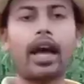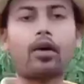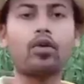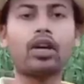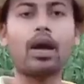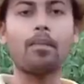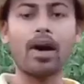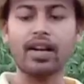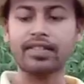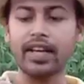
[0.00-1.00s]
এখনও গ্রাম
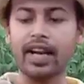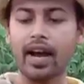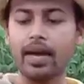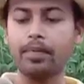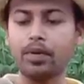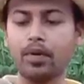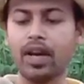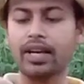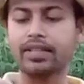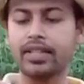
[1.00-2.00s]
বাংলার ছেলেরা এই পিটুলি
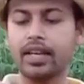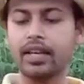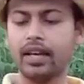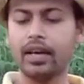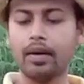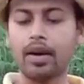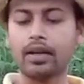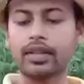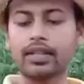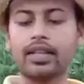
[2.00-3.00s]
গাছ নিয়ে
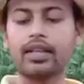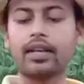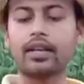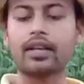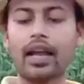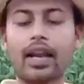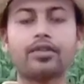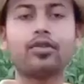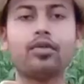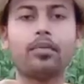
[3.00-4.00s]
তাদের খেলার
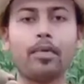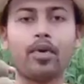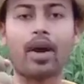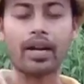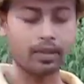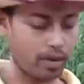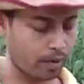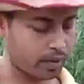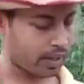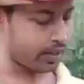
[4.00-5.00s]
জন্য বিভিন্ন গাড়ি তৈরি
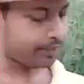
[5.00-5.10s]
করে থাকে